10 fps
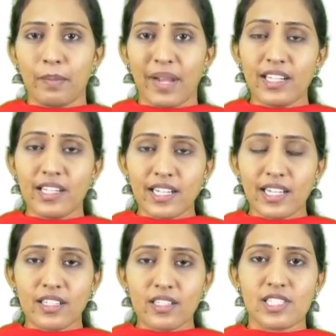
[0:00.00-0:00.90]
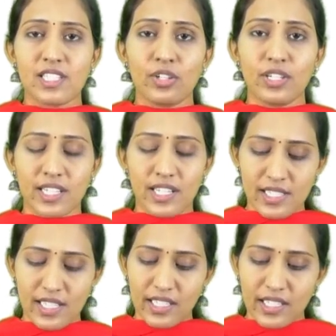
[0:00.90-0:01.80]
మెయింటైన్ ఎట్ జీరో డిగ్రీ
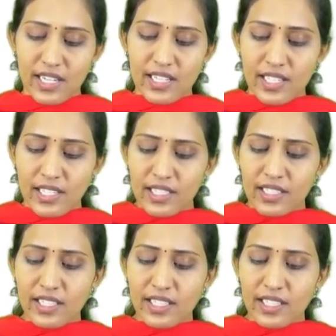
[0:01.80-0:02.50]
సెంటిగ్రేడ్స్ అయితే